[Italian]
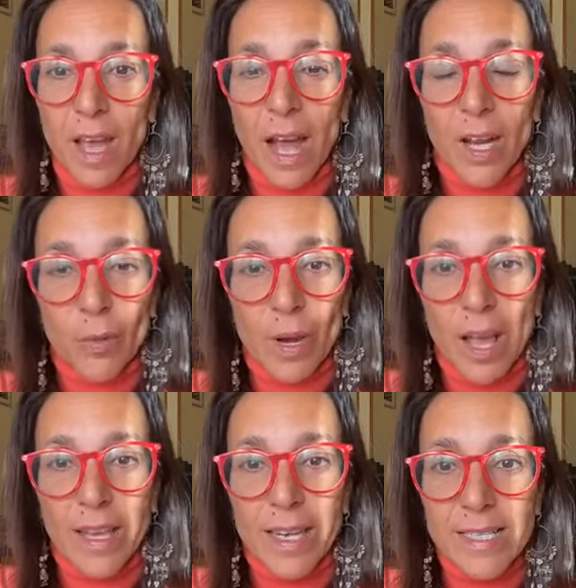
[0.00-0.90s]

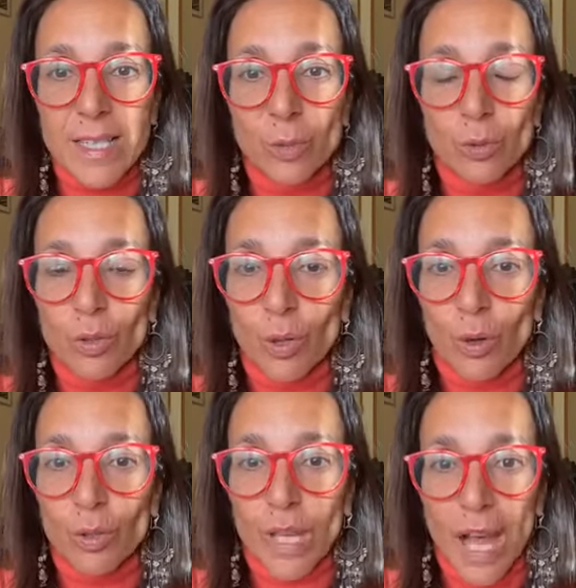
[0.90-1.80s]
Allora, innanzitutto
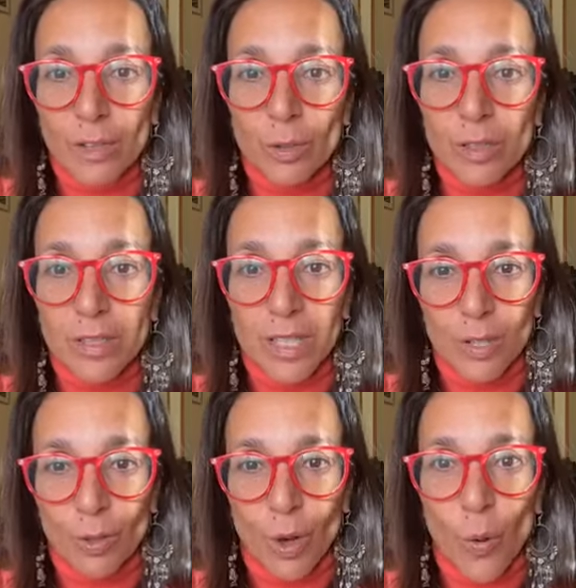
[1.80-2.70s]
ho dato il
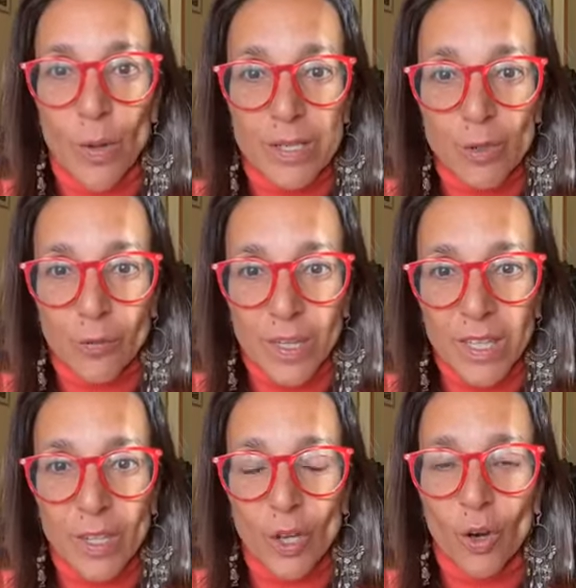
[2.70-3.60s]
titolo a questo
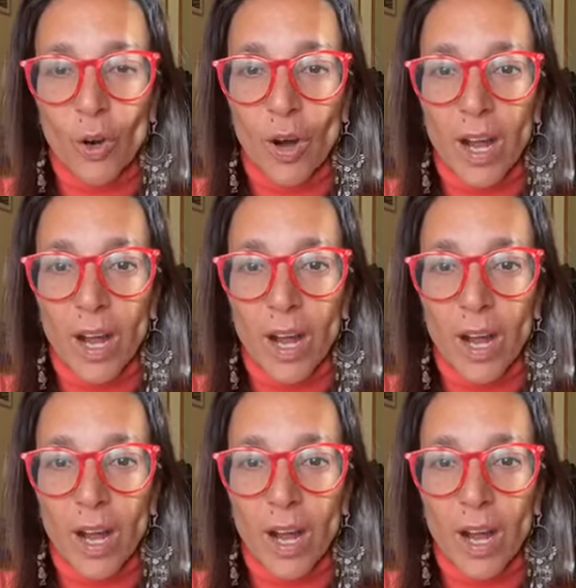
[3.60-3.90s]
video,